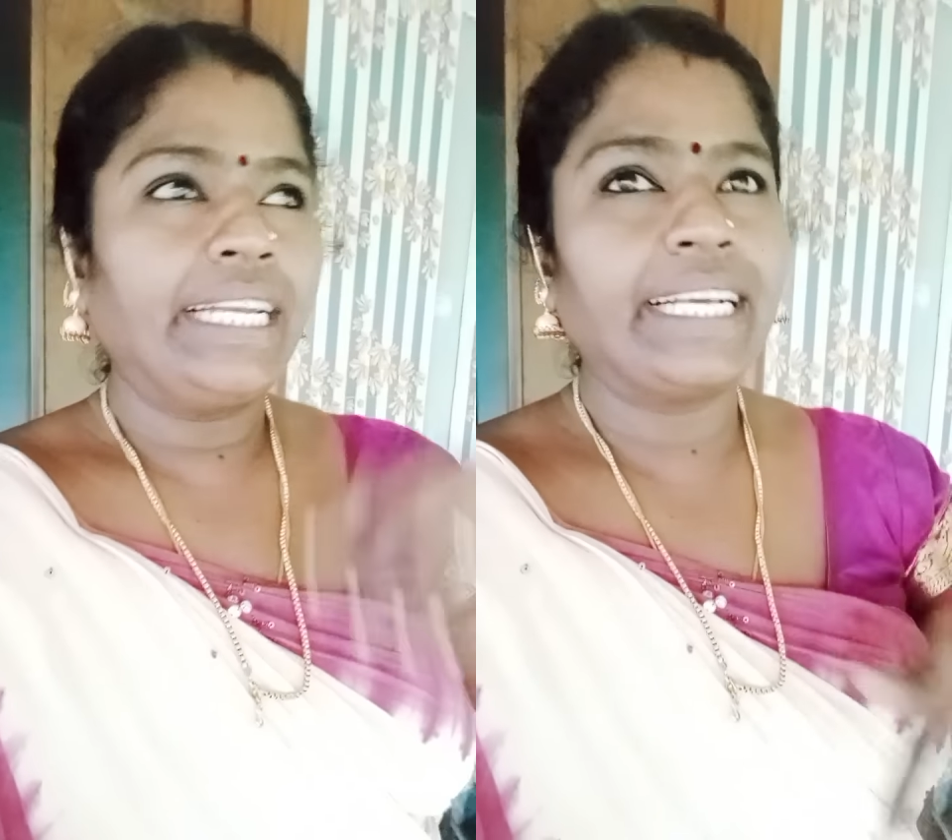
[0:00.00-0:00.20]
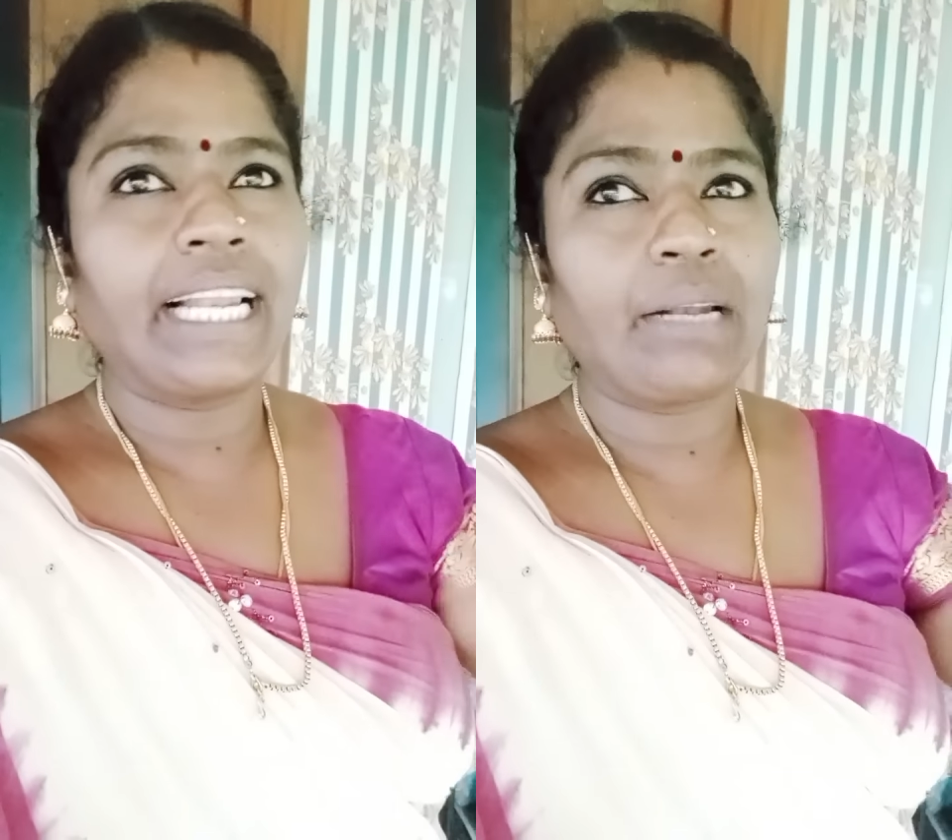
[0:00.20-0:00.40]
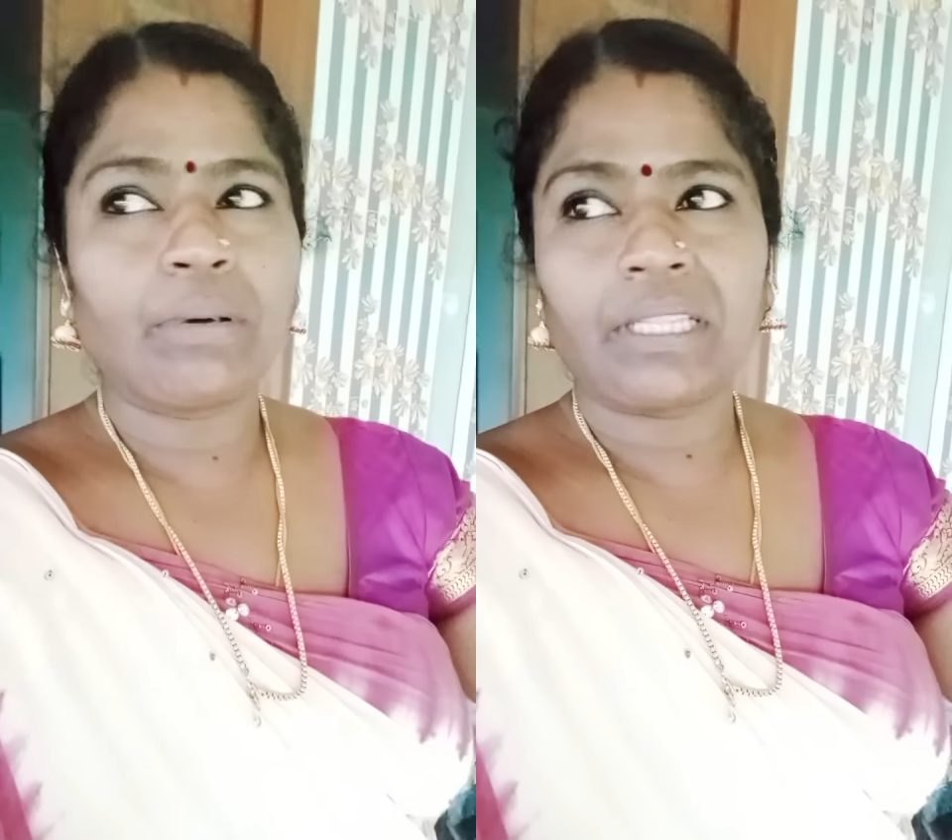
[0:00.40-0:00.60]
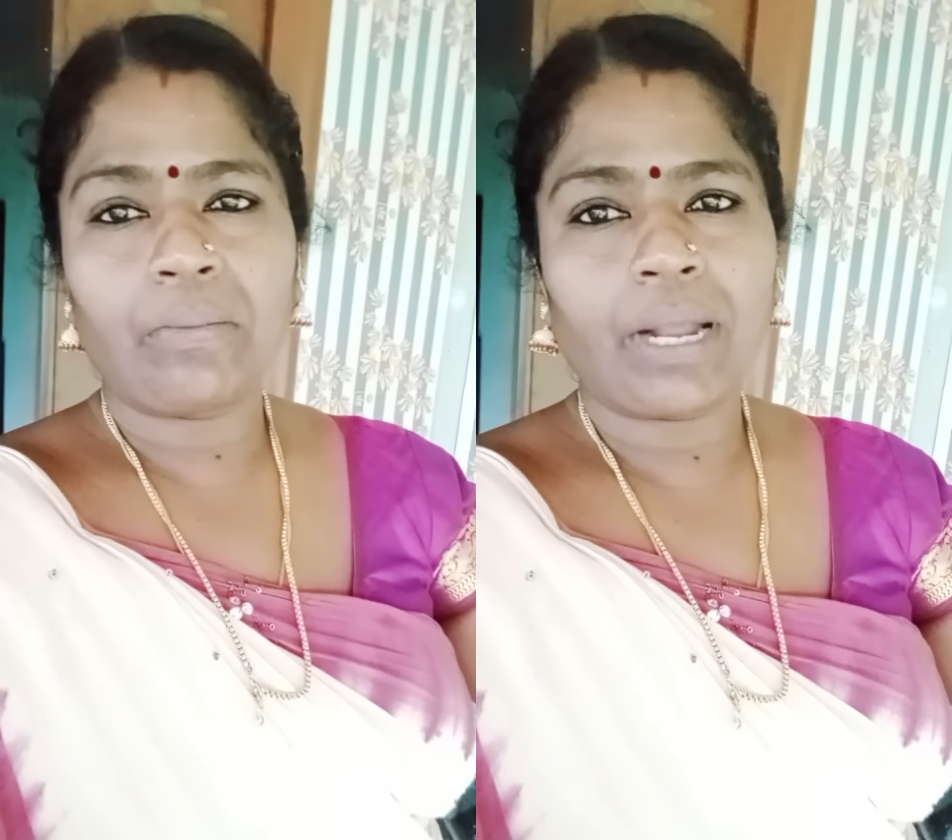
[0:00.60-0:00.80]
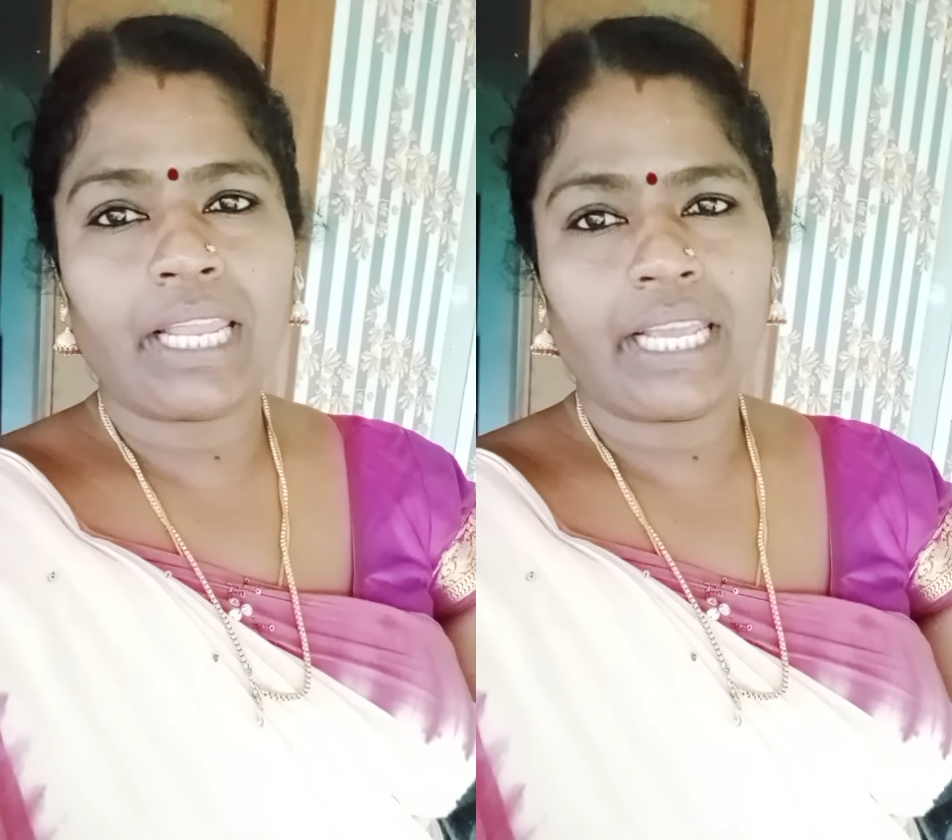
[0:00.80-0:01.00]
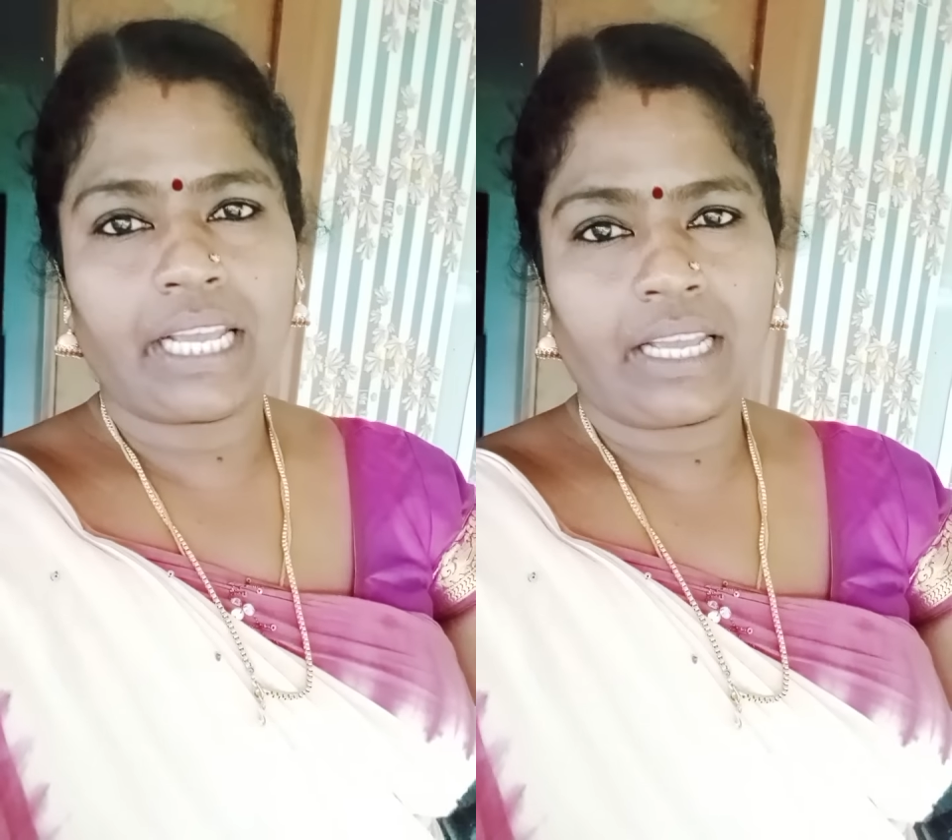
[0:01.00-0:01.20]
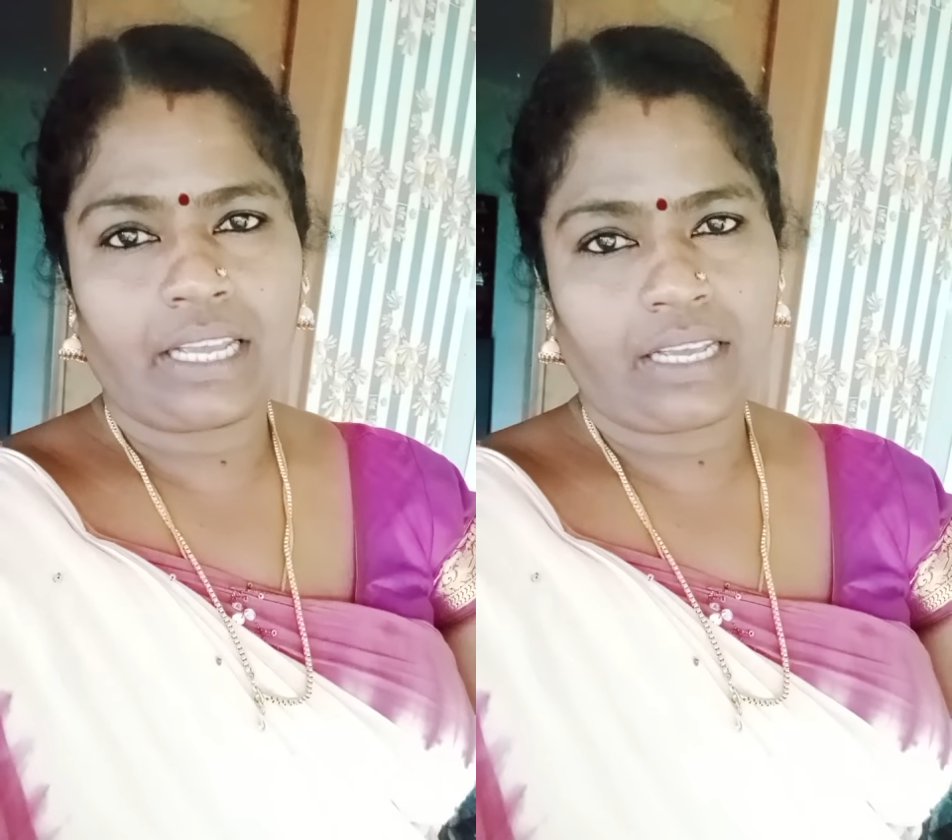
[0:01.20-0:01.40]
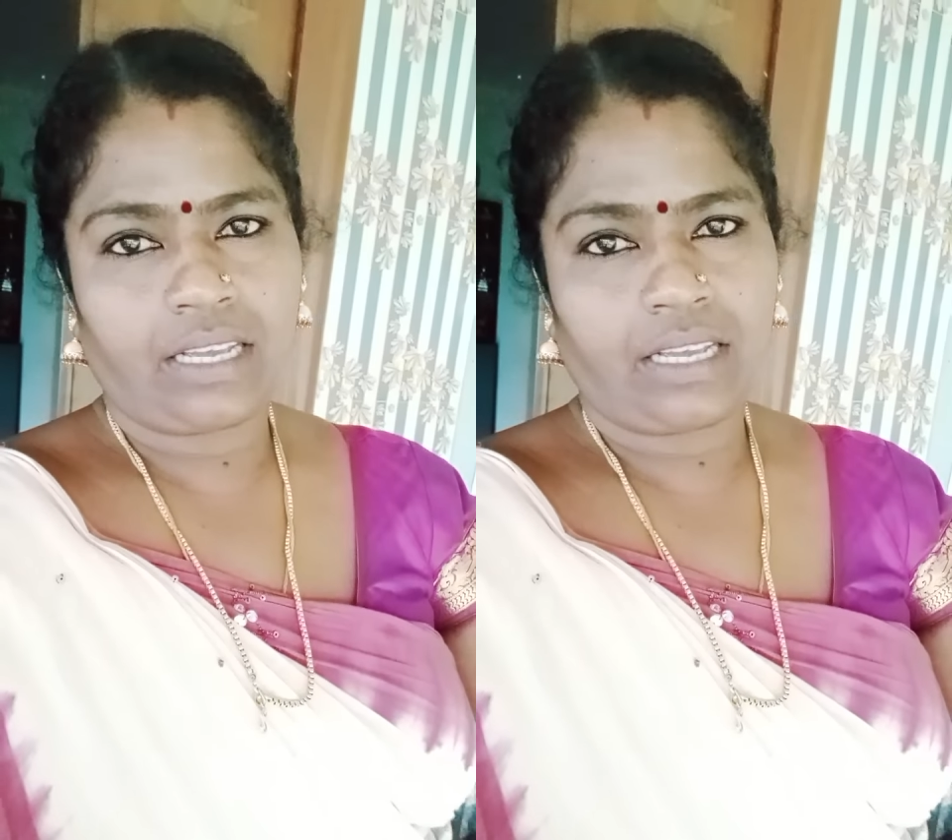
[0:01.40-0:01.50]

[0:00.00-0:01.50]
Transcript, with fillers: எடுக்கலான்னு பார்த்தா மழையை